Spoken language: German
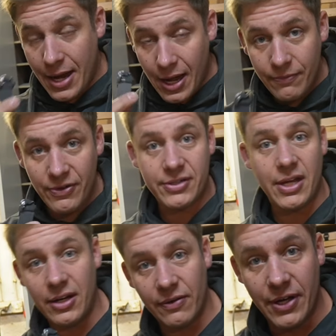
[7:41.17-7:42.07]
halbwegs
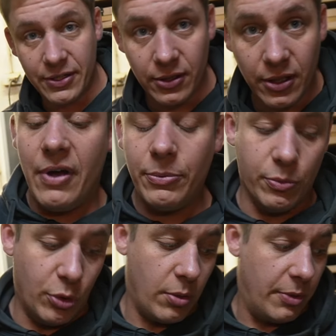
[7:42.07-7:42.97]
adäquaten
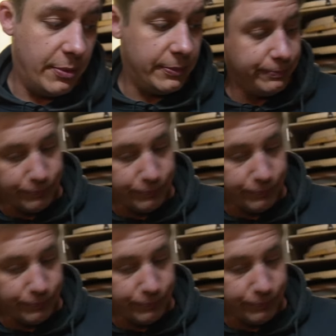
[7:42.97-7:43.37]
Farbton bekommen habe.